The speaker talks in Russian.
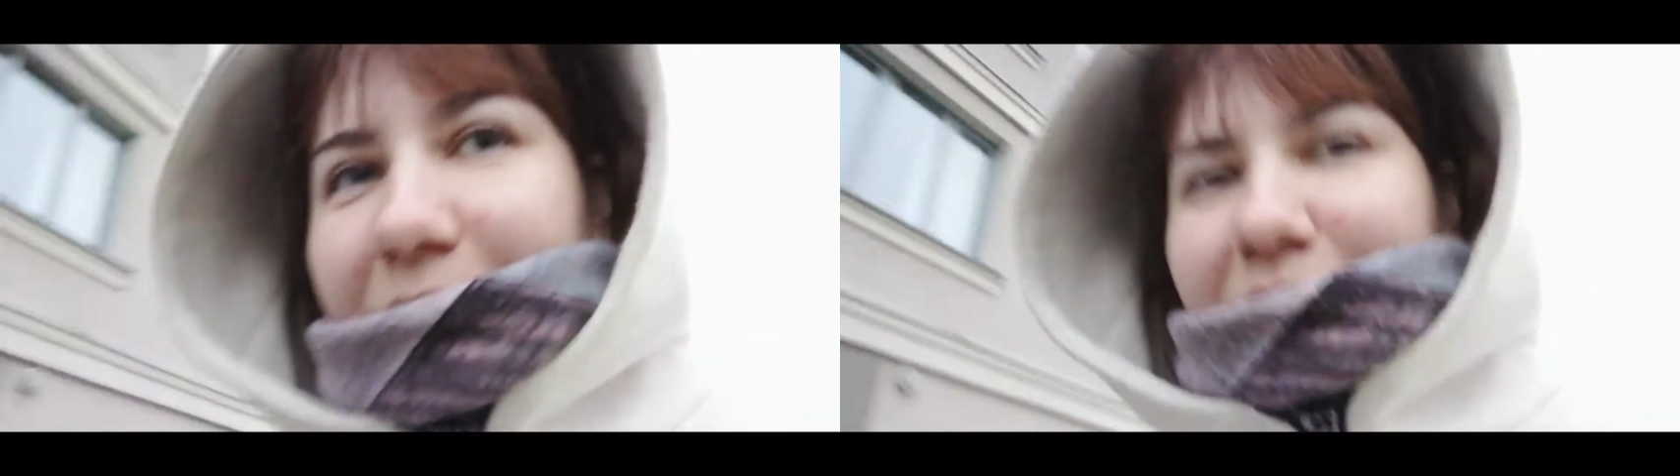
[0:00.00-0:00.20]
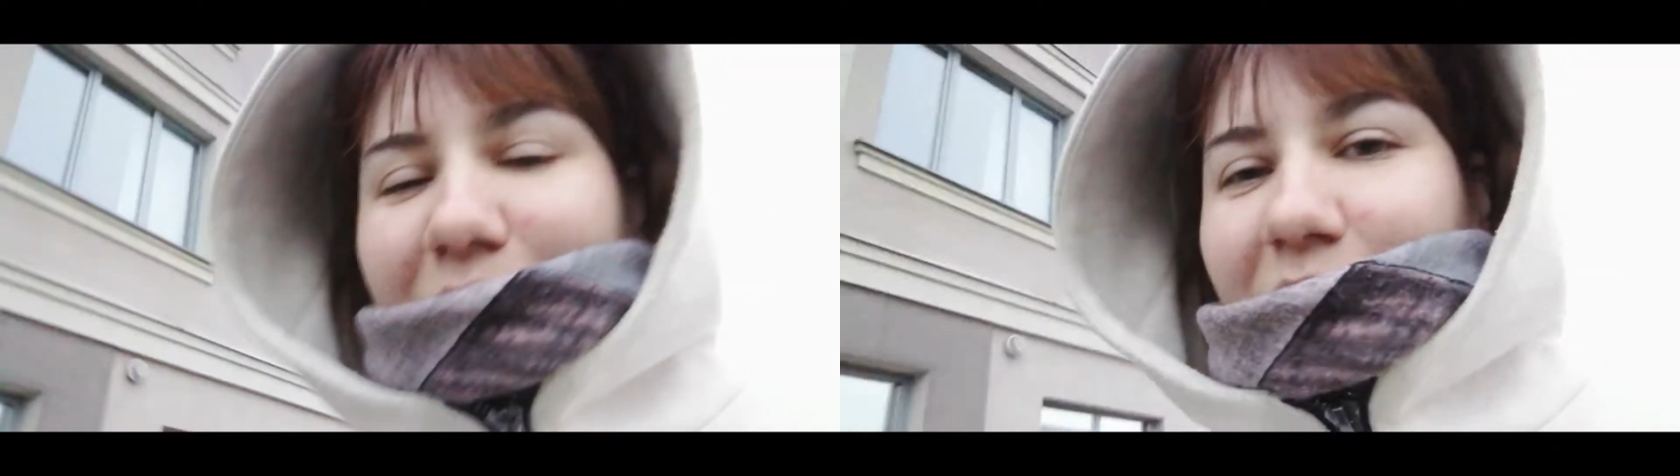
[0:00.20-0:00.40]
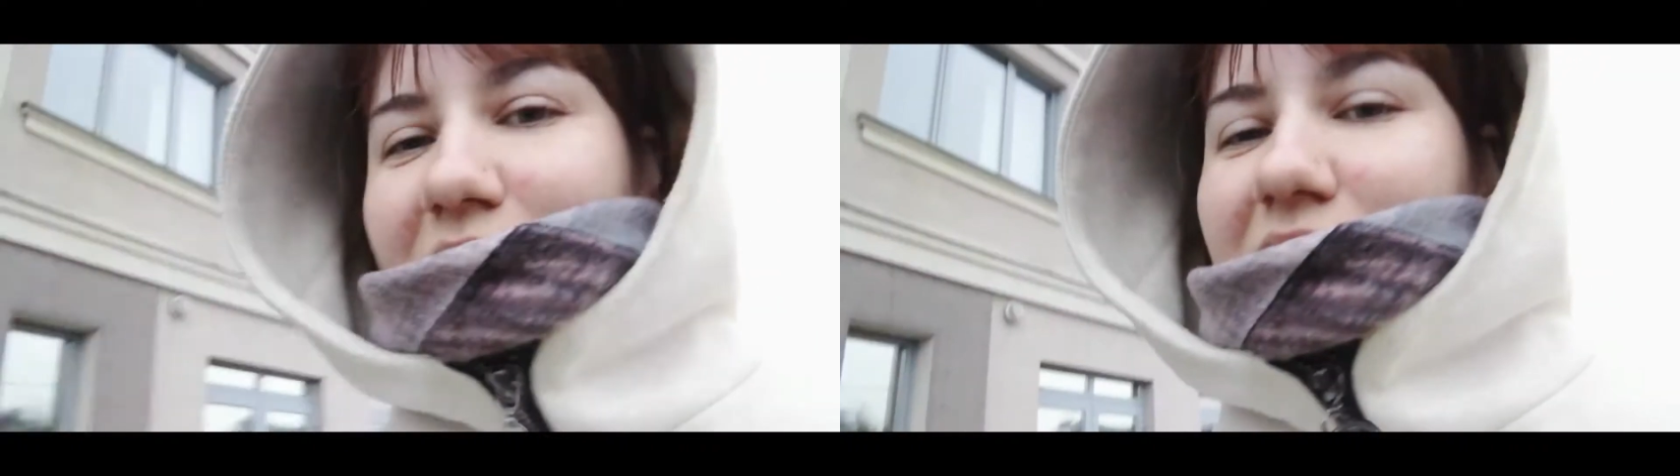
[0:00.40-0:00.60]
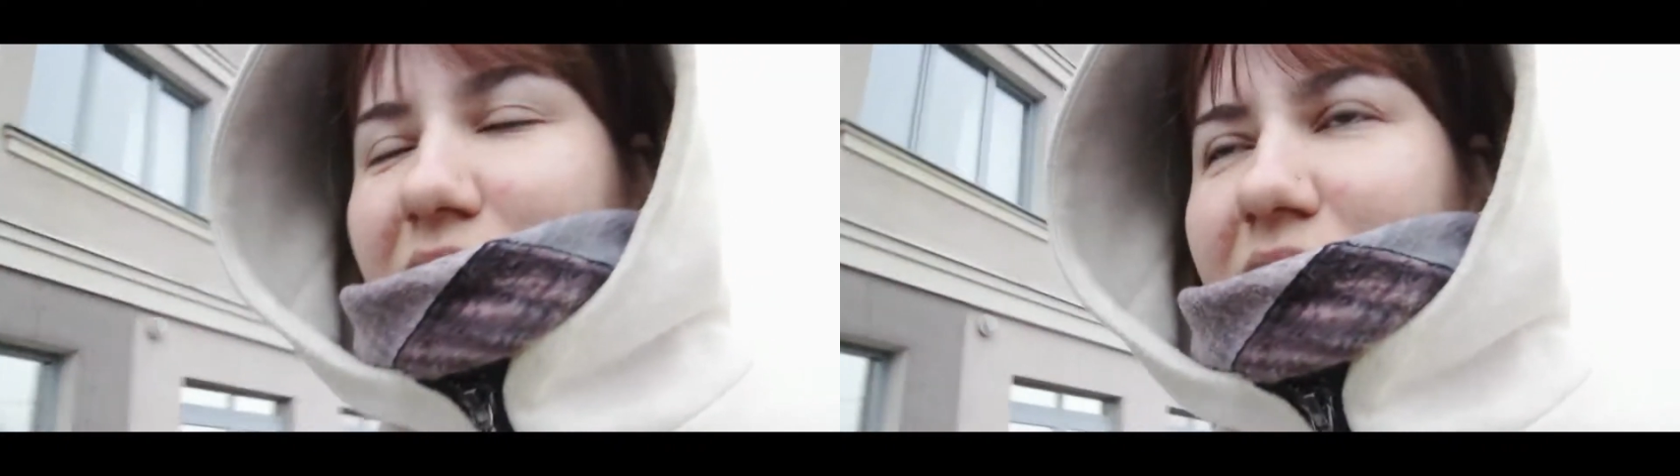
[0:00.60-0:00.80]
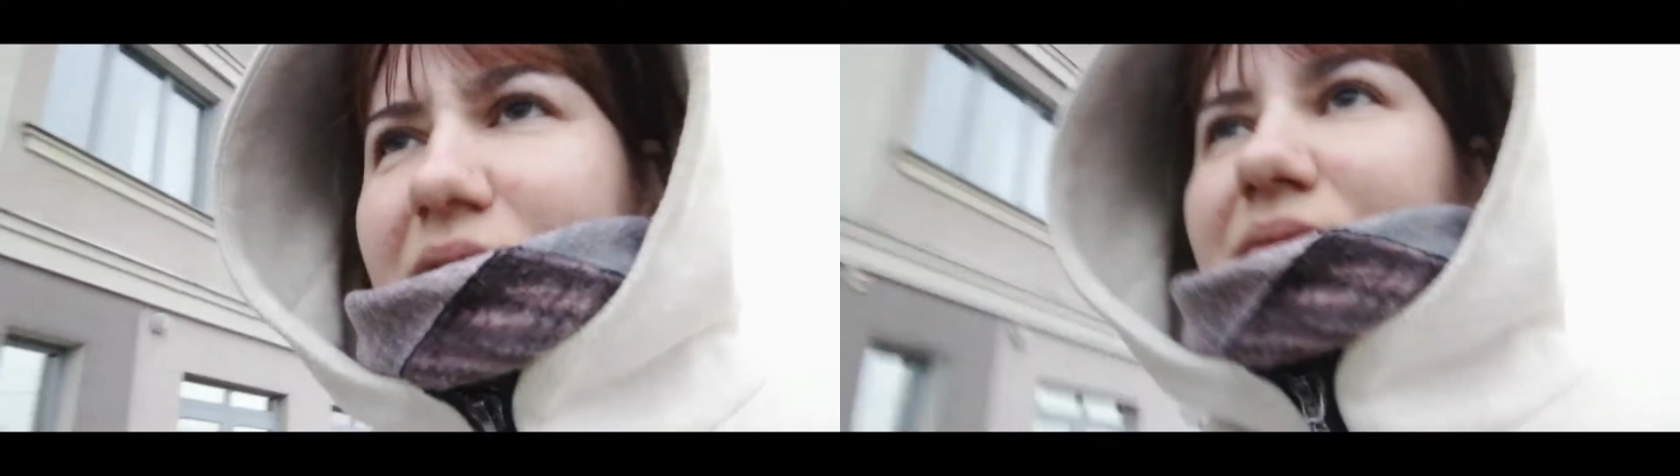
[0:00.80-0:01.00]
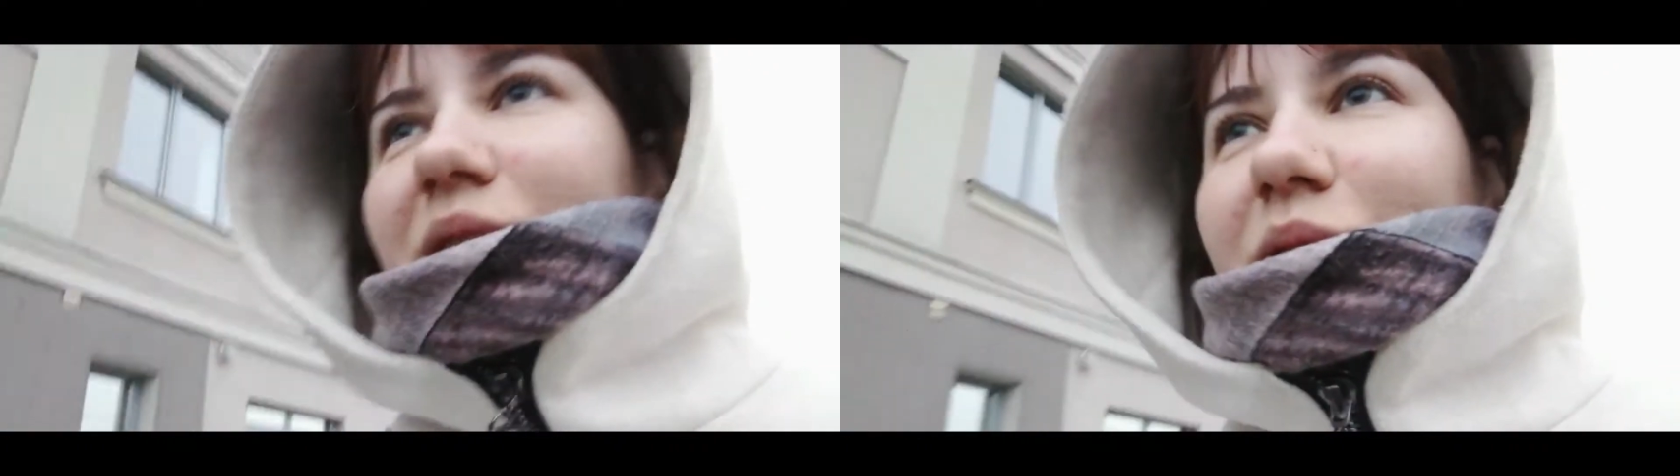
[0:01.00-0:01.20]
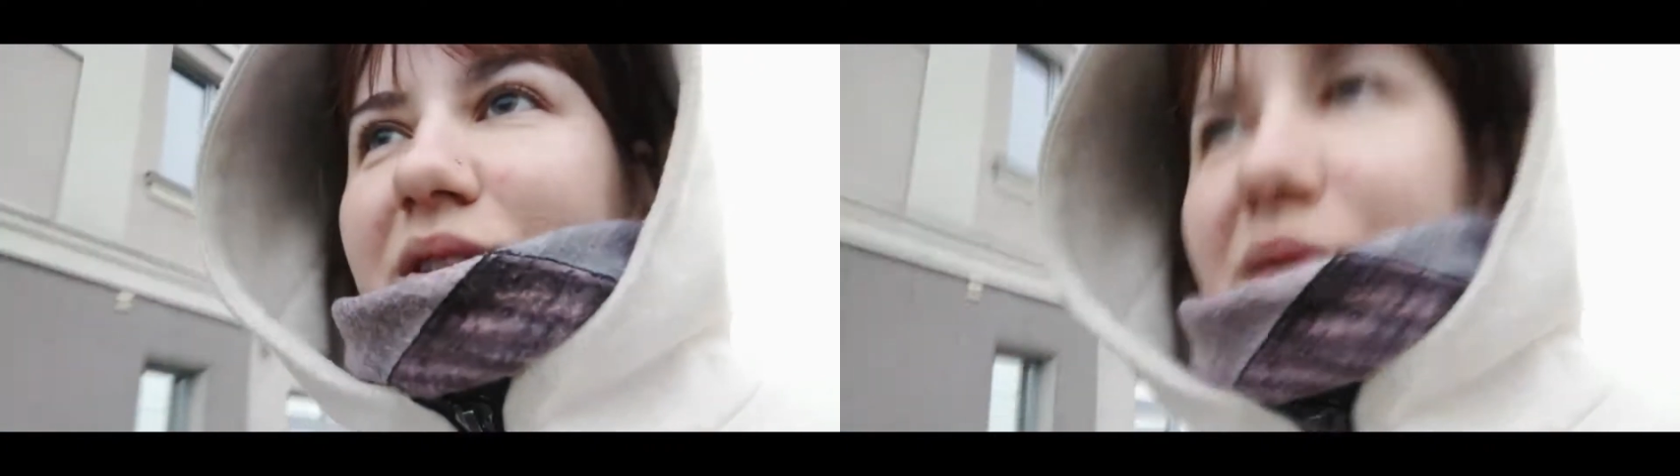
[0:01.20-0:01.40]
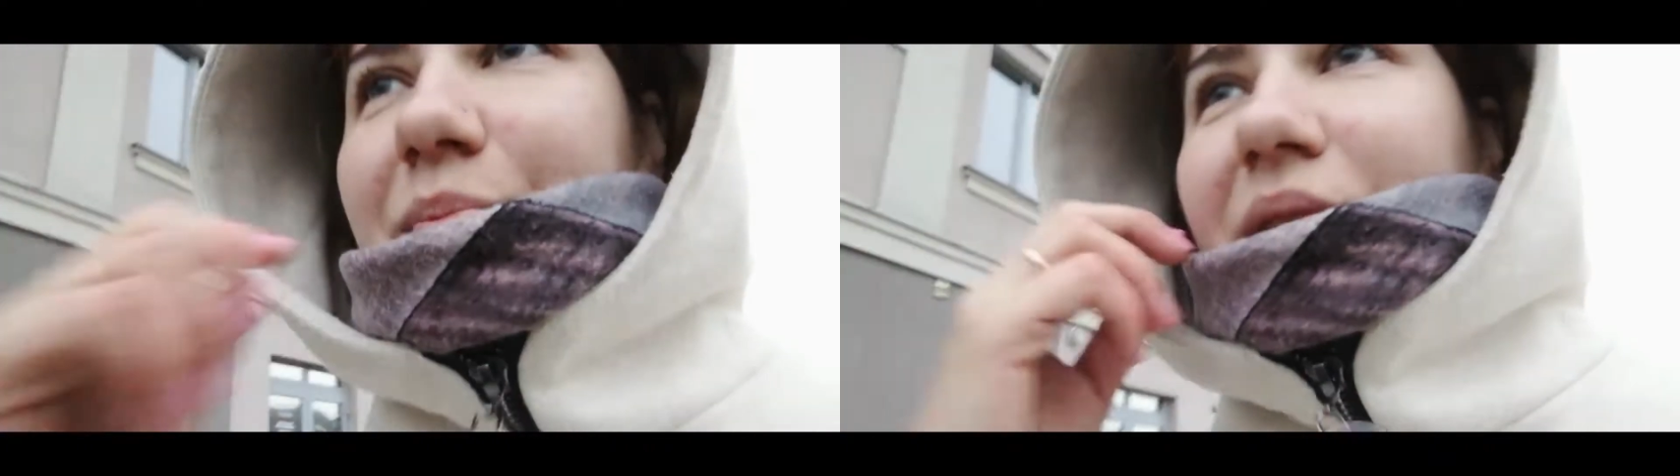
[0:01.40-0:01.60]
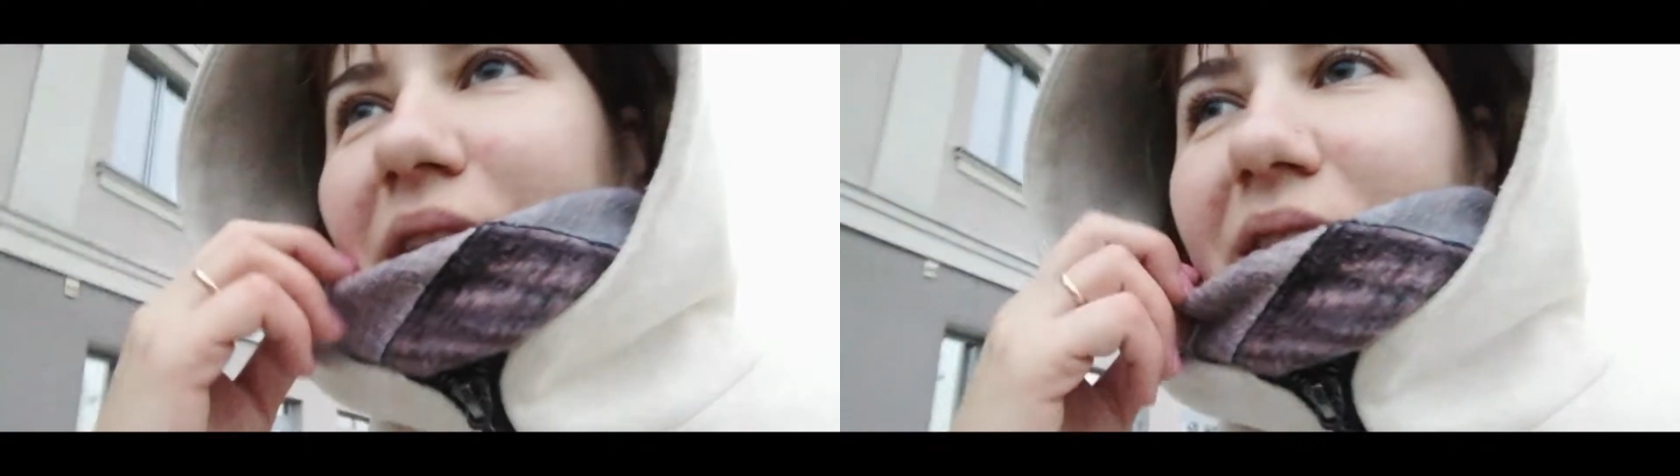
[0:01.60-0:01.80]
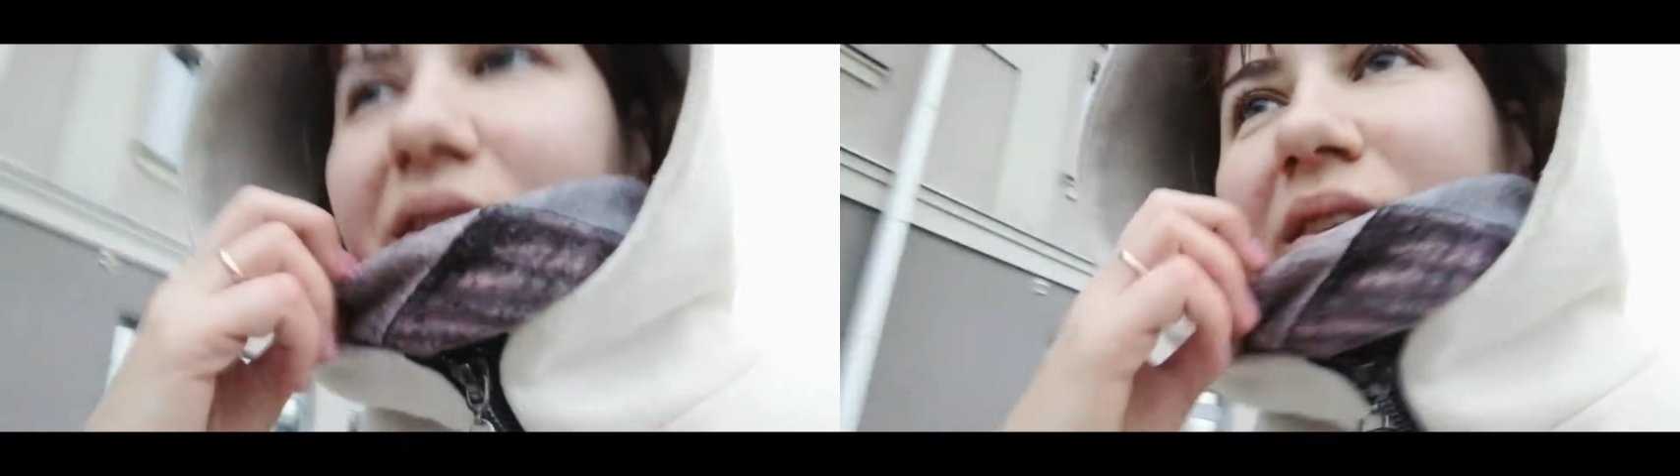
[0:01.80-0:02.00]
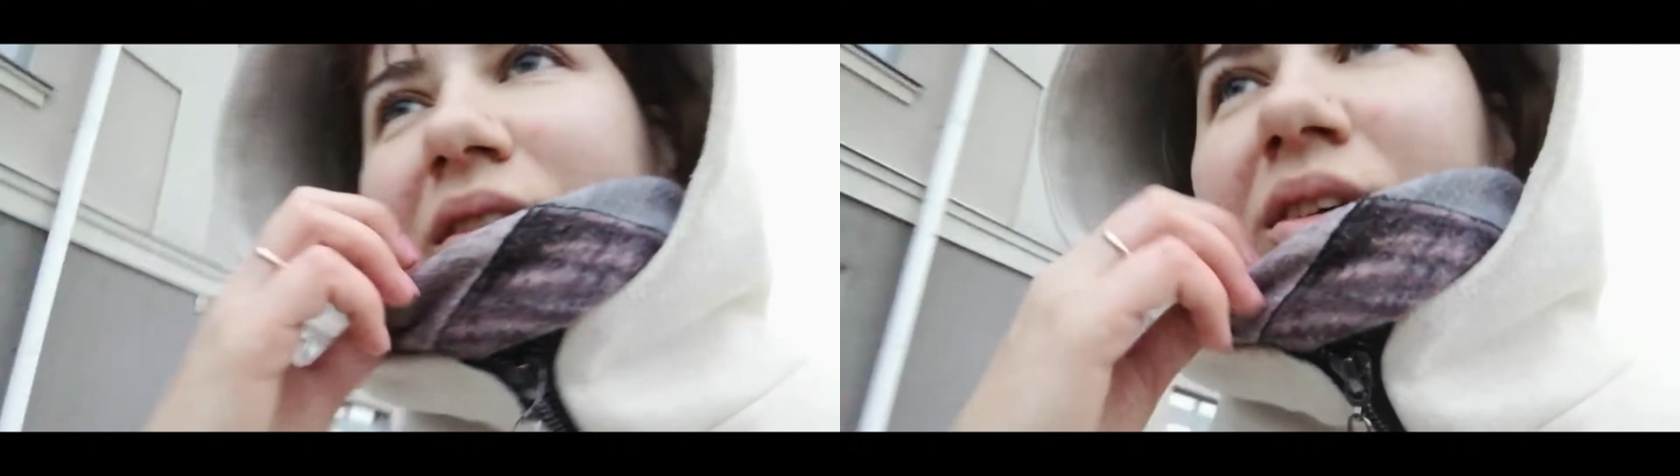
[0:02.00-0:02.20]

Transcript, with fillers: Поэтому я сидела свои ногти пилила.